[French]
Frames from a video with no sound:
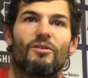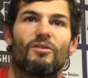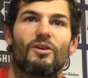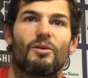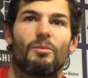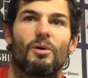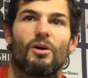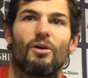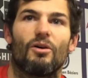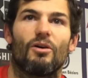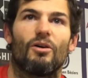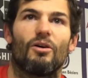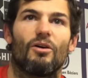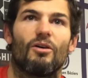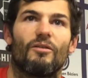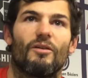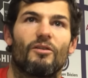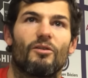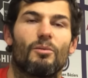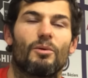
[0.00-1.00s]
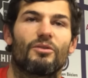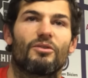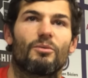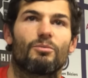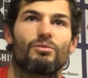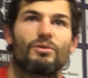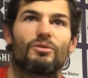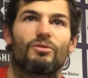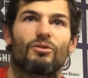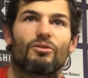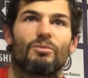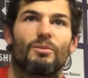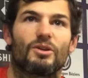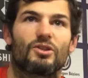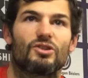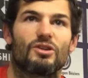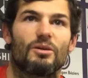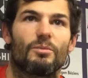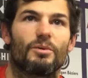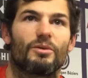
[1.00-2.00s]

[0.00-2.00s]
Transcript: va vraiment s'appuyer sur ce match-là